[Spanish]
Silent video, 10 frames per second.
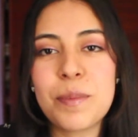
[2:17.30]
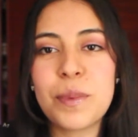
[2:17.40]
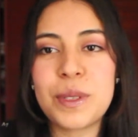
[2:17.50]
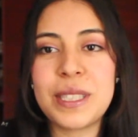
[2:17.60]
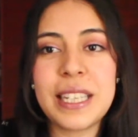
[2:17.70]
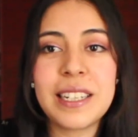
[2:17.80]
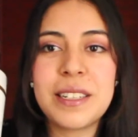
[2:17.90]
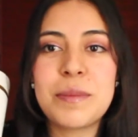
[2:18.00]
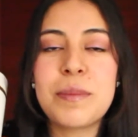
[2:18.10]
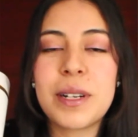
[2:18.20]
pues
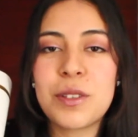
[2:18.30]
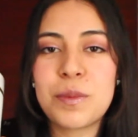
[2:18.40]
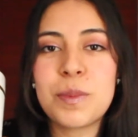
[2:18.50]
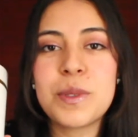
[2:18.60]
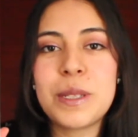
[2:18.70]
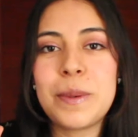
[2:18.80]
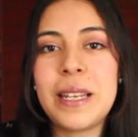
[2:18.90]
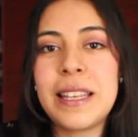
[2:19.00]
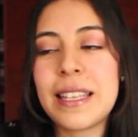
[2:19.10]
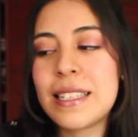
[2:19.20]
tienen mayor
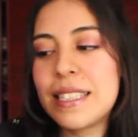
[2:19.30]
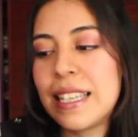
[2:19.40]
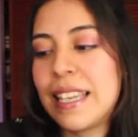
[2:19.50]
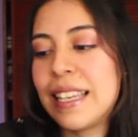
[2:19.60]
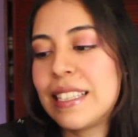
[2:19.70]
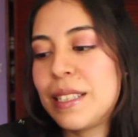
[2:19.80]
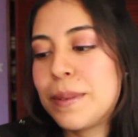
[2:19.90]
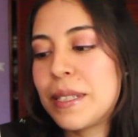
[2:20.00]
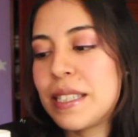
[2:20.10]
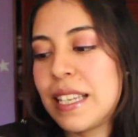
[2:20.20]
posibilidades de
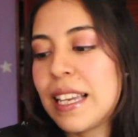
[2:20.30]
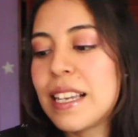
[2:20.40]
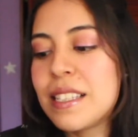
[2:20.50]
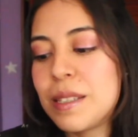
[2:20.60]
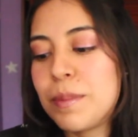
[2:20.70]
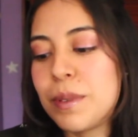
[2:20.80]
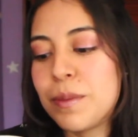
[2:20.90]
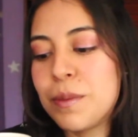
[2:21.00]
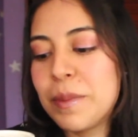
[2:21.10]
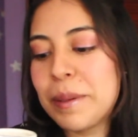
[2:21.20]
llevarse este
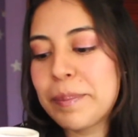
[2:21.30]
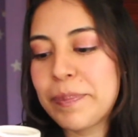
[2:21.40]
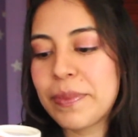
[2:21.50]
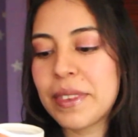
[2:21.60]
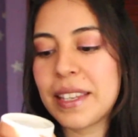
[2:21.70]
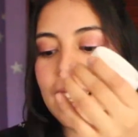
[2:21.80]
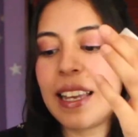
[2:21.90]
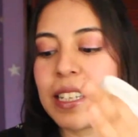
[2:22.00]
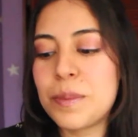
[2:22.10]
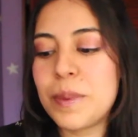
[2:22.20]
perfume.
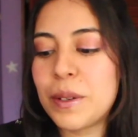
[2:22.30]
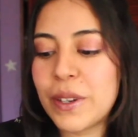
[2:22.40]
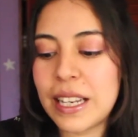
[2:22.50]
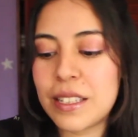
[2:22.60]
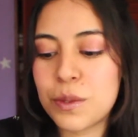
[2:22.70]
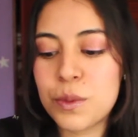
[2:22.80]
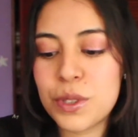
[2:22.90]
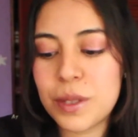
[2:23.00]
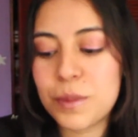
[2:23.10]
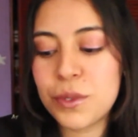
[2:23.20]
Espero que les
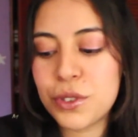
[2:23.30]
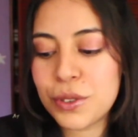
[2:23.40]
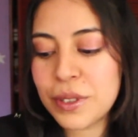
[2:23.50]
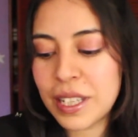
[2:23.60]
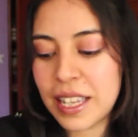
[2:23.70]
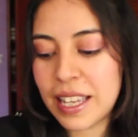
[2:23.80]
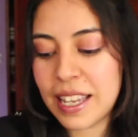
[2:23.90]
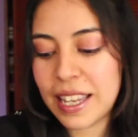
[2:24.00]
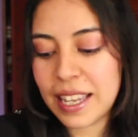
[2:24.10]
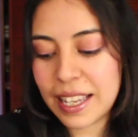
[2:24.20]
guste mucho.
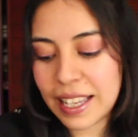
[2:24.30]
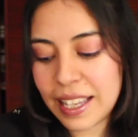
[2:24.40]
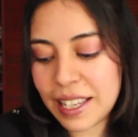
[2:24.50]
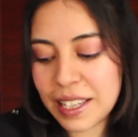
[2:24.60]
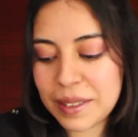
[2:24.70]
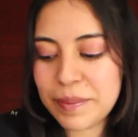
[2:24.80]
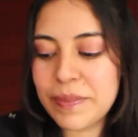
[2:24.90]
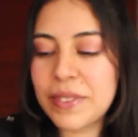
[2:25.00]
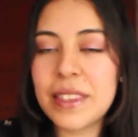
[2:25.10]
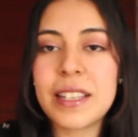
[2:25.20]
Y
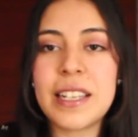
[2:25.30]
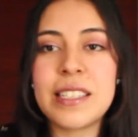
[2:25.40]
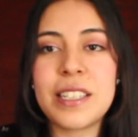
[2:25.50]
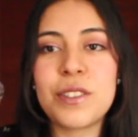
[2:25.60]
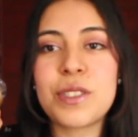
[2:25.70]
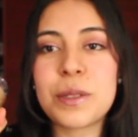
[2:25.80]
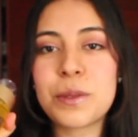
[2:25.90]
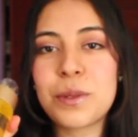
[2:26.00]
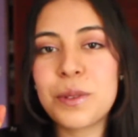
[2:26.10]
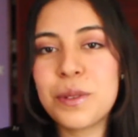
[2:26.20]
en serio se
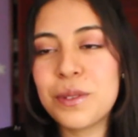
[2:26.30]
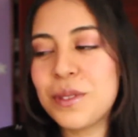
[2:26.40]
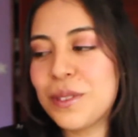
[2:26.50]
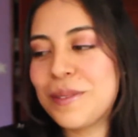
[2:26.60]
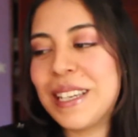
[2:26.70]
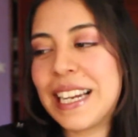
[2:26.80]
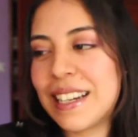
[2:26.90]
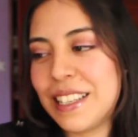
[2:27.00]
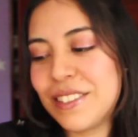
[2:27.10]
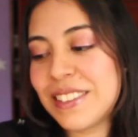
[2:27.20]
los doy con todo mi
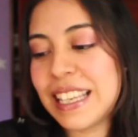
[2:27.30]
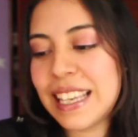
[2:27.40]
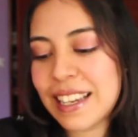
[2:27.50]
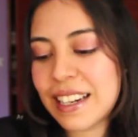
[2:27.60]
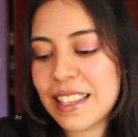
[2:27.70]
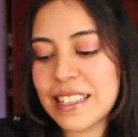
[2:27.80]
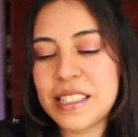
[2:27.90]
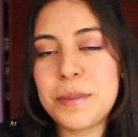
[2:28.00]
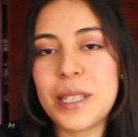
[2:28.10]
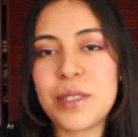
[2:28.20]
cariño y
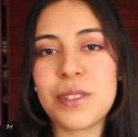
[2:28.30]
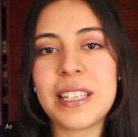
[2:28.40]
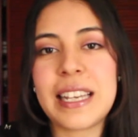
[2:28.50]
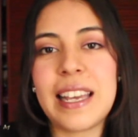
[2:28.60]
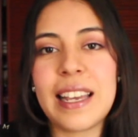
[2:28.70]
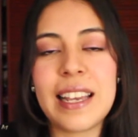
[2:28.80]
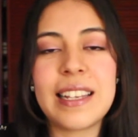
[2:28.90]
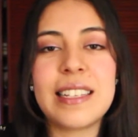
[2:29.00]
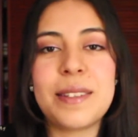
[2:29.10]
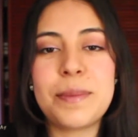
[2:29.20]
agradecimiento de que
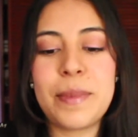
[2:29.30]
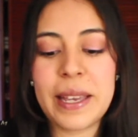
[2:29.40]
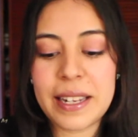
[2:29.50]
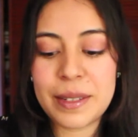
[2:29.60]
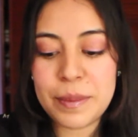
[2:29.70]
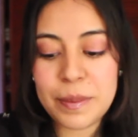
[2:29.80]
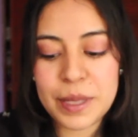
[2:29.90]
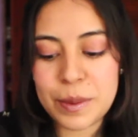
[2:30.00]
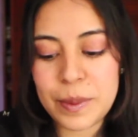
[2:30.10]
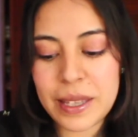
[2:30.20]
vean
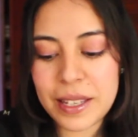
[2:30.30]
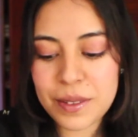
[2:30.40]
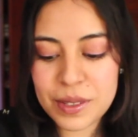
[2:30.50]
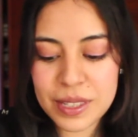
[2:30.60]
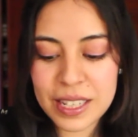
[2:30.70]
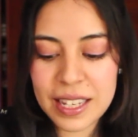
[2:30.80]
mis videos.